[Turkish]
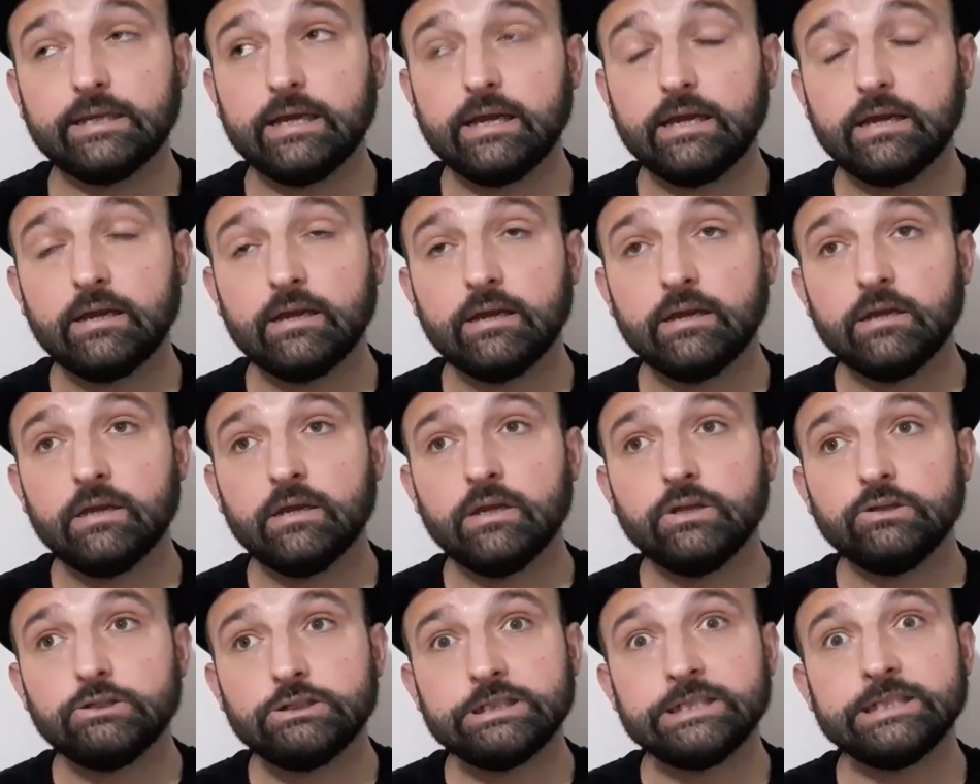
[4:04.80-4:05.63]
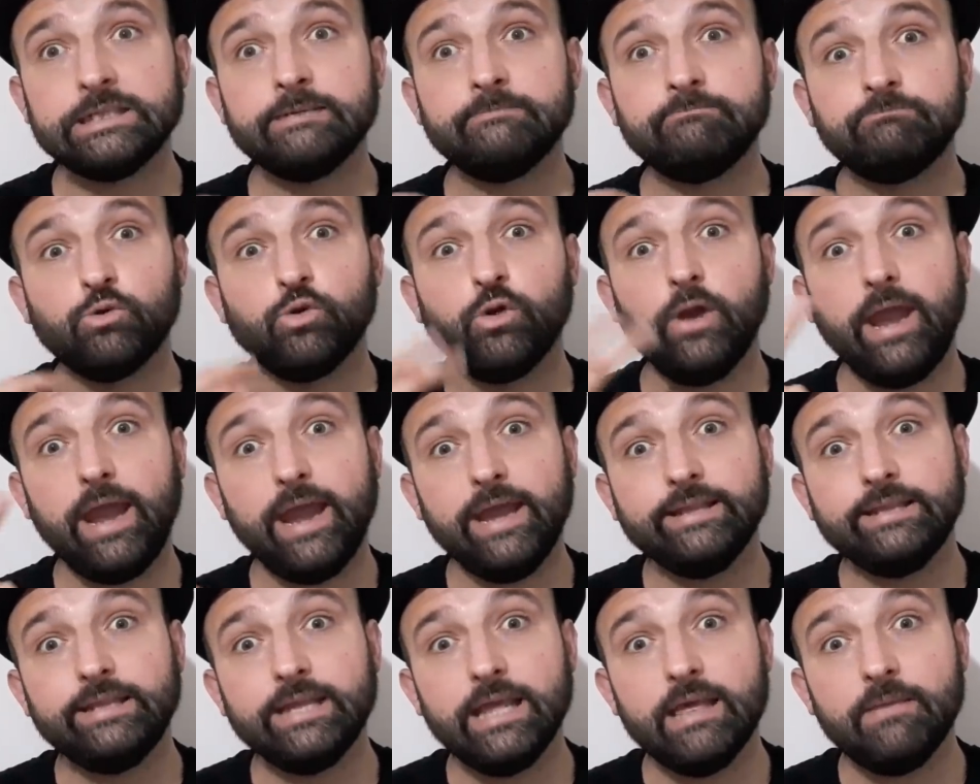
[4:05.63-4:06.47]
da şimdi bu
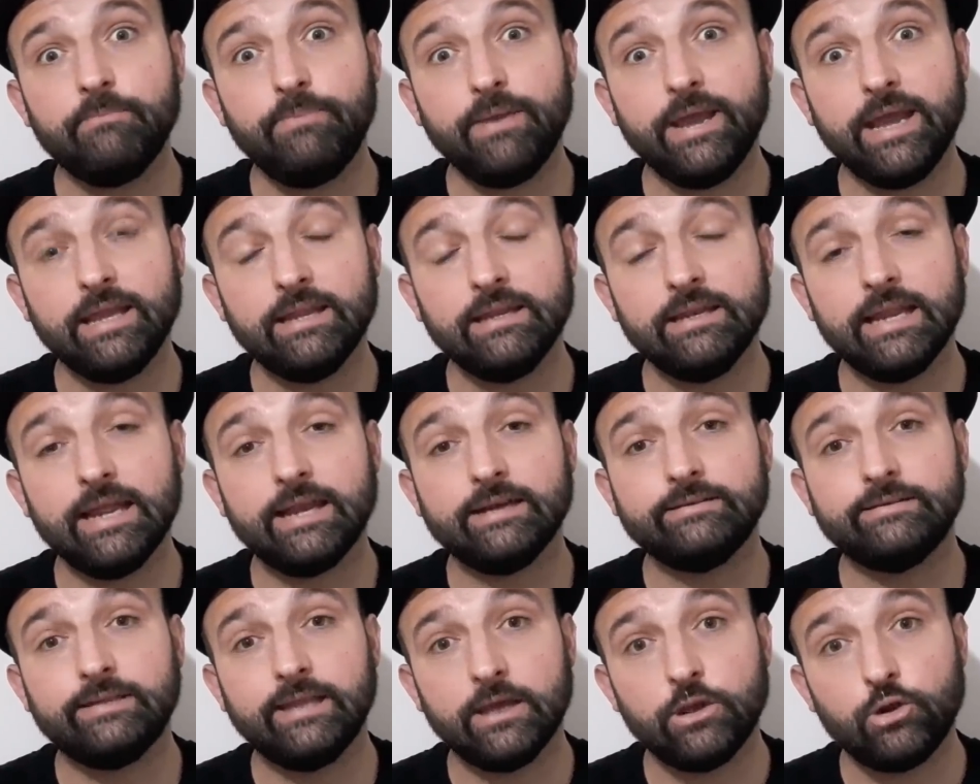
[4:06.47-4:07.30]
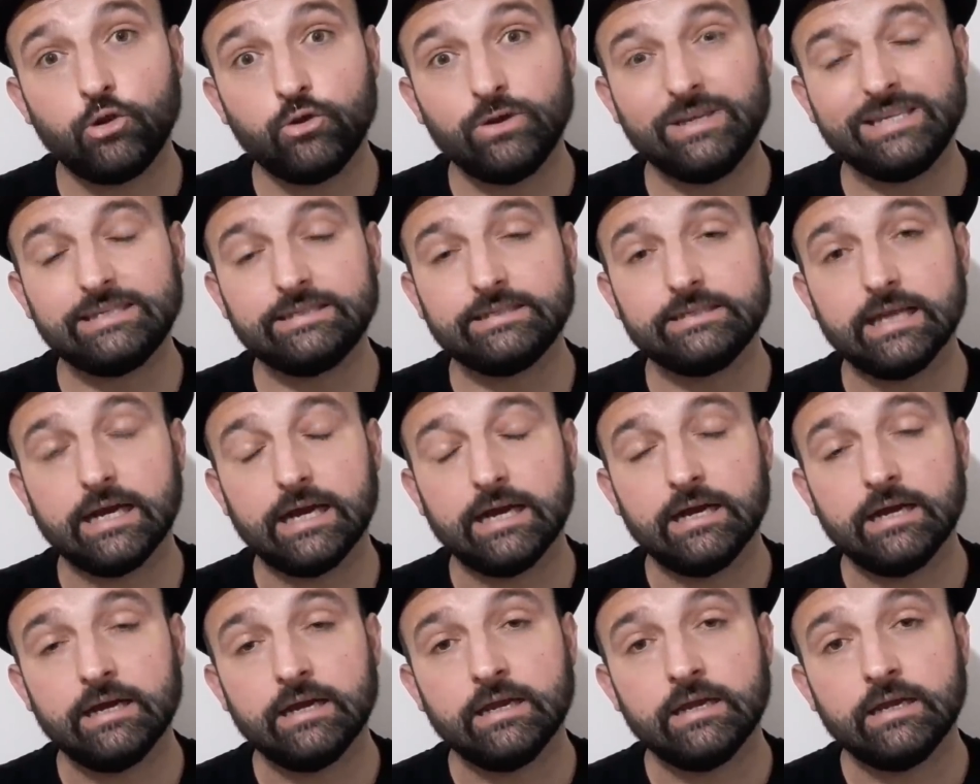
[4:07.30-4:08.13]
HDP'liler terörist
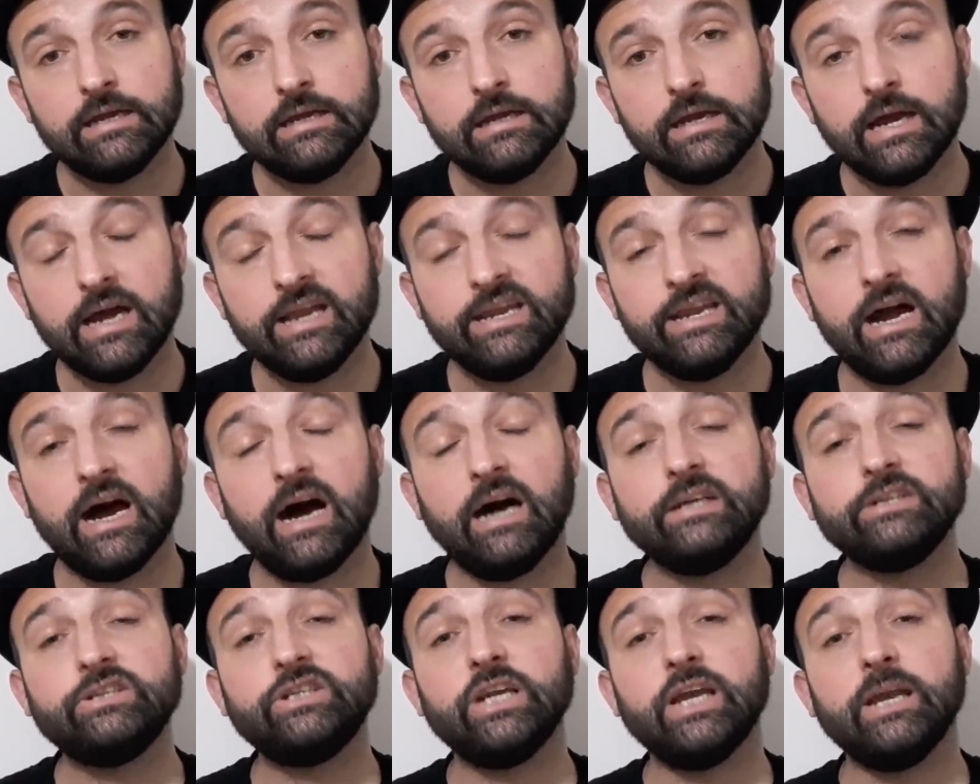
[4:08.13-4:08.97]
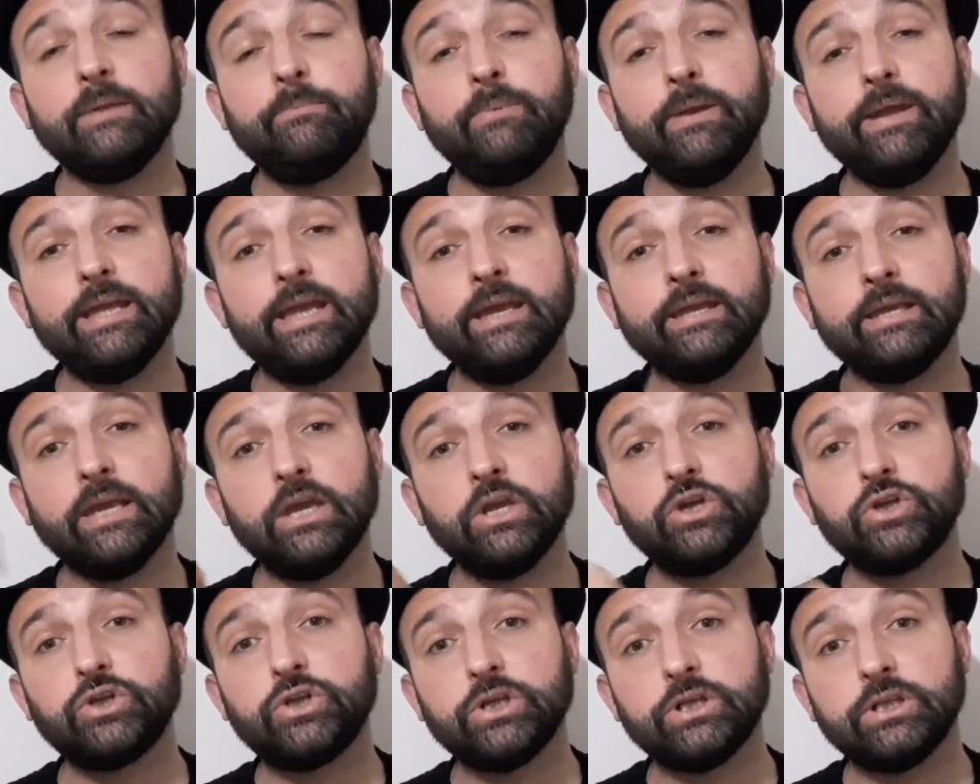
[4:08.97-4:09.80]
ya hani AKP'ye
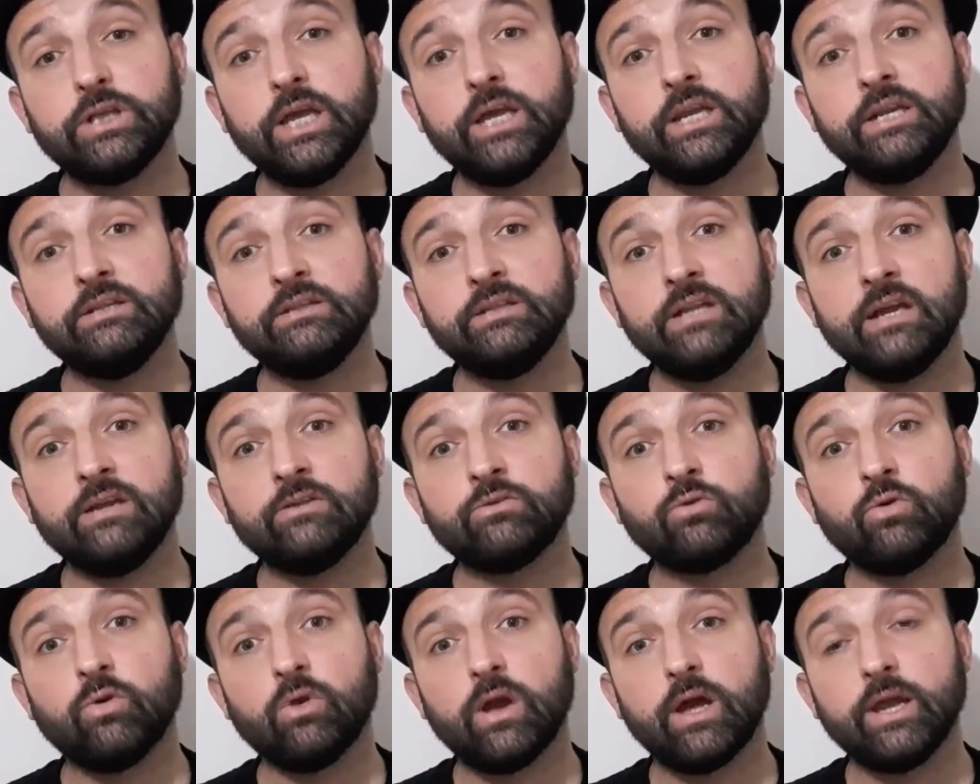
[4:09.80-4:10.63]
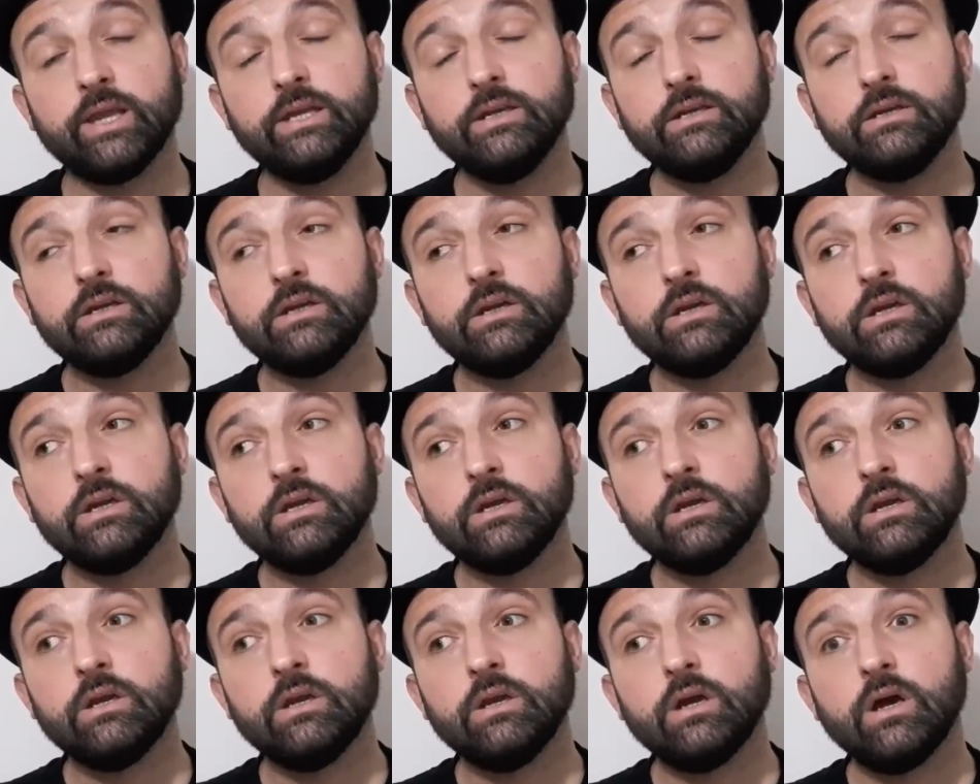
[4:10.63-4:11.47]
geçtiklerinden dolayı
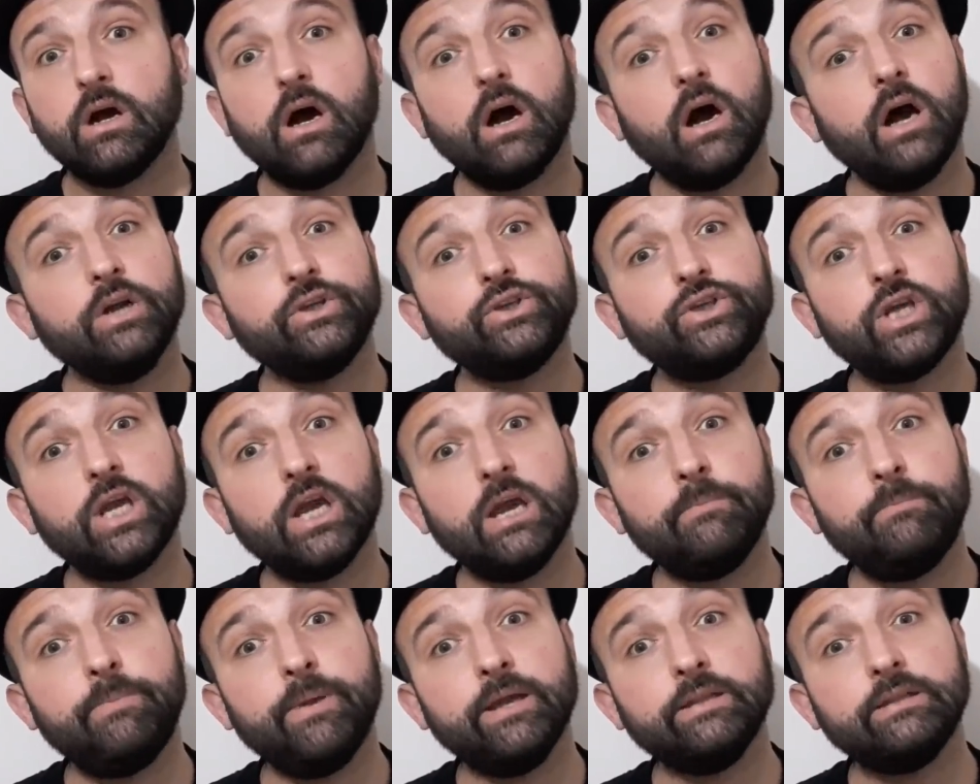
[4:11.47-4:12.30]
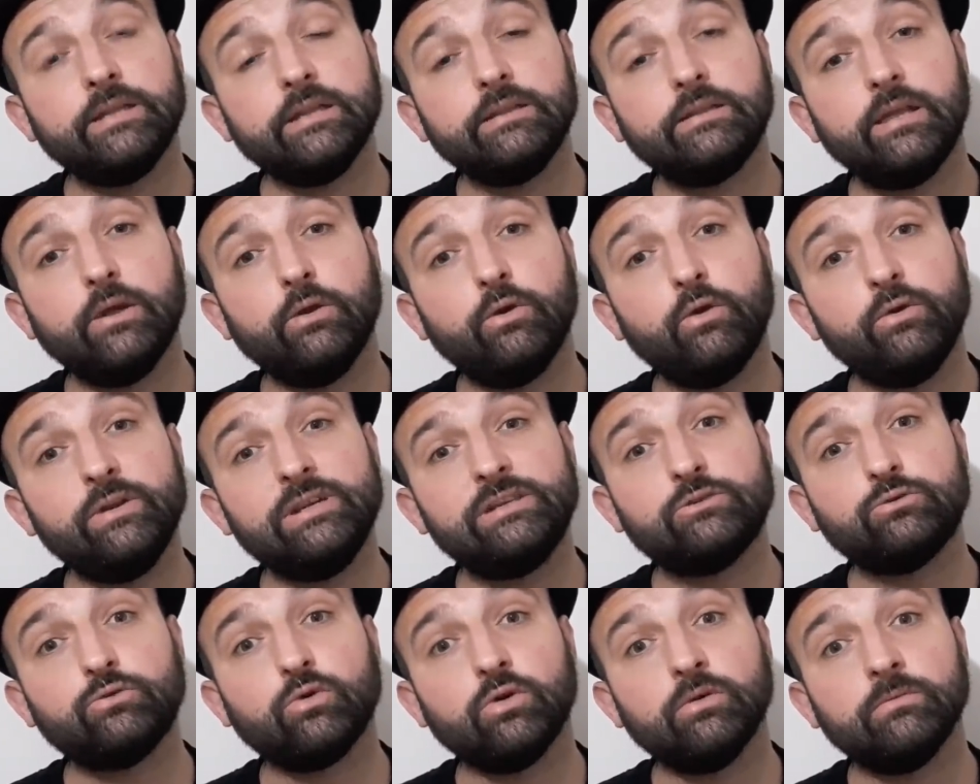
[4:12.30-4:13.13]
AKP'de
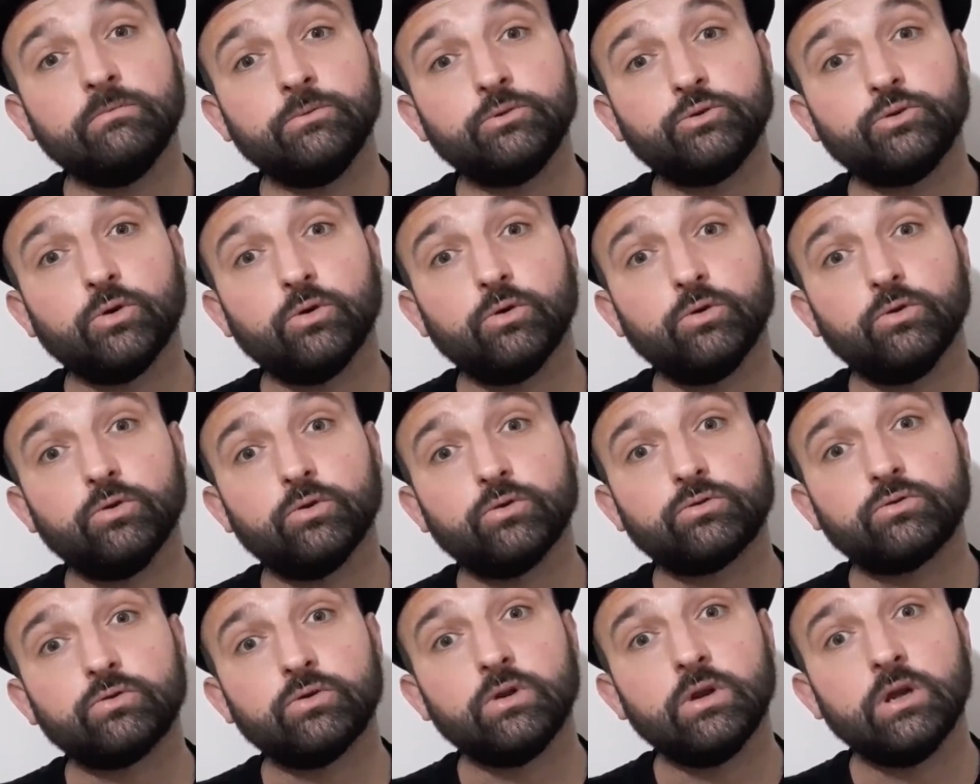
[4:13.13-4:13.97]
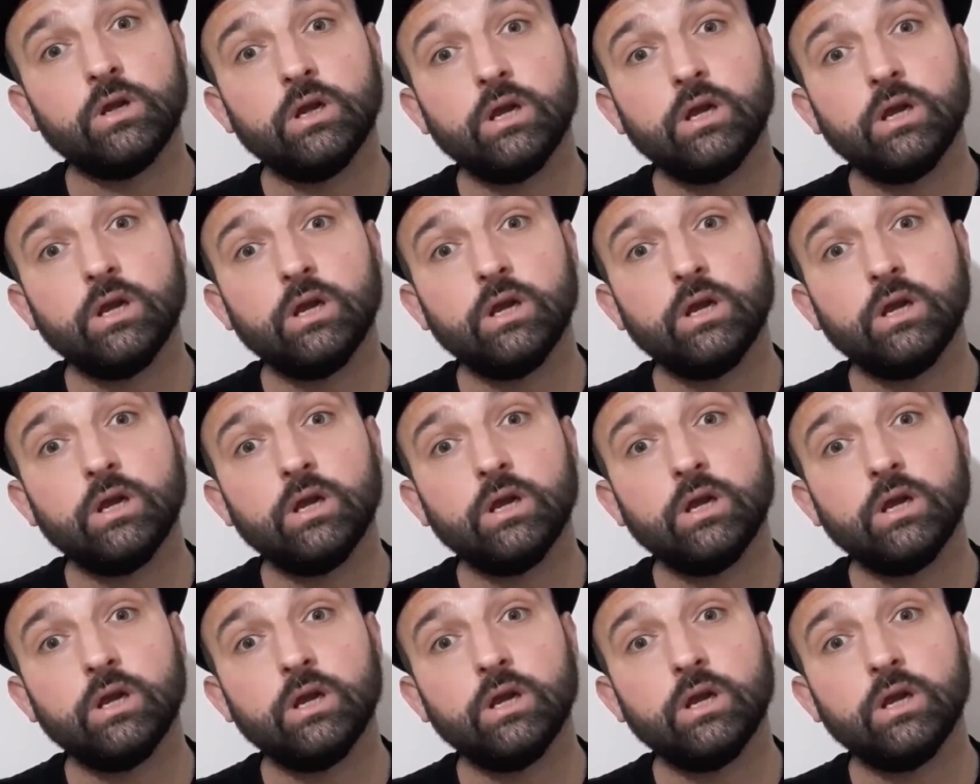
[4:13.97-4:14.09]
terörist olmuş oluyor.